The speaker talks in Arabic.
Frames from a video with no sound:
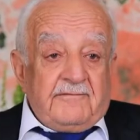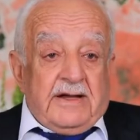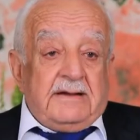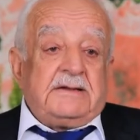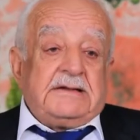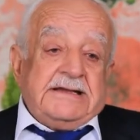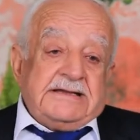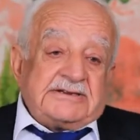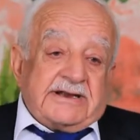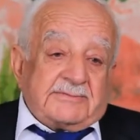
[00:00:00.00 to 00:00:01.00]

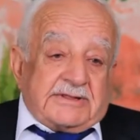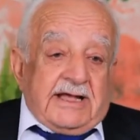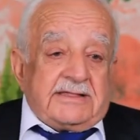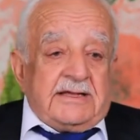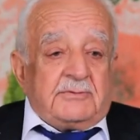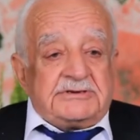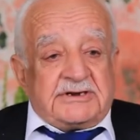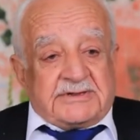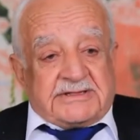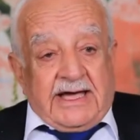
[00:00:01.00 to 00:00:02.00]
فاجا بتقدم واجى
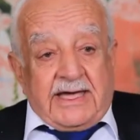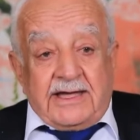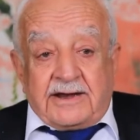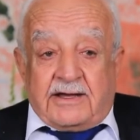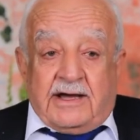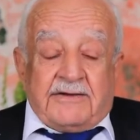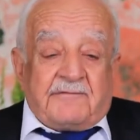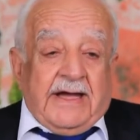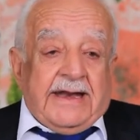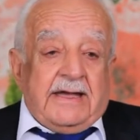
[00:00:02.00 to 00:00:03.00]
بتاخر خايف
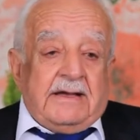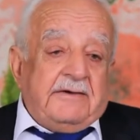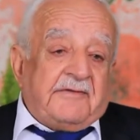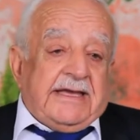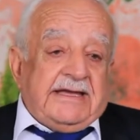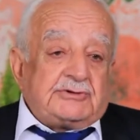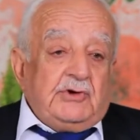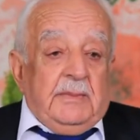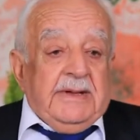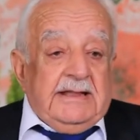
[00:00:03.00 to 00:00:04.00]
انا افكر شو
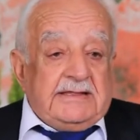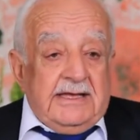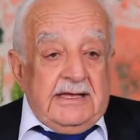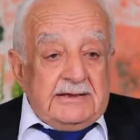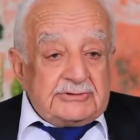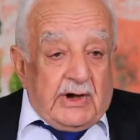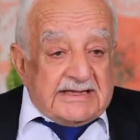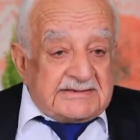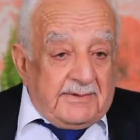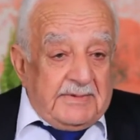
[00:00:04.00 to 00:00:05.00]
عملت شو
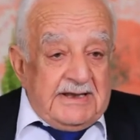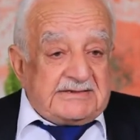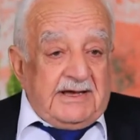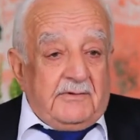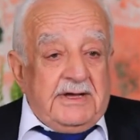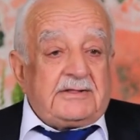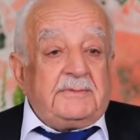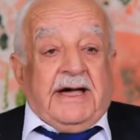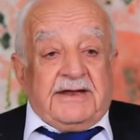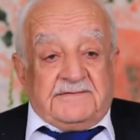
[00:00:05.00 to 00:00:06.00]
هالذنب اللي سويته
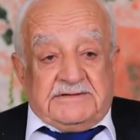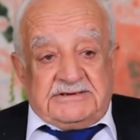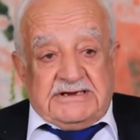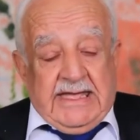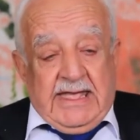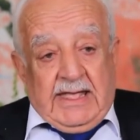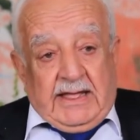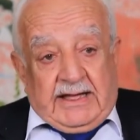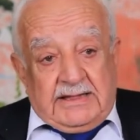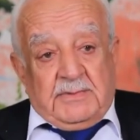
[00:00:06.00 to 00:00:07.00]
ما عرفتش
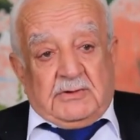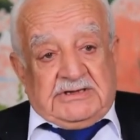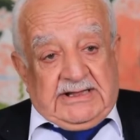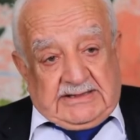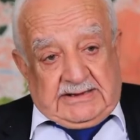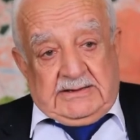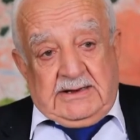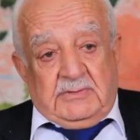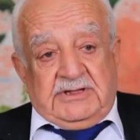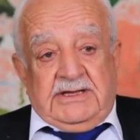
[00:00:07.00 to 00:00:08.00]
عد ما وصلت عند
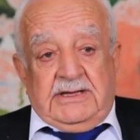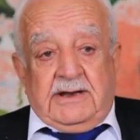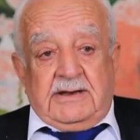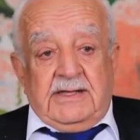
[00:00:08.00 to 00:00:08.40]
المدير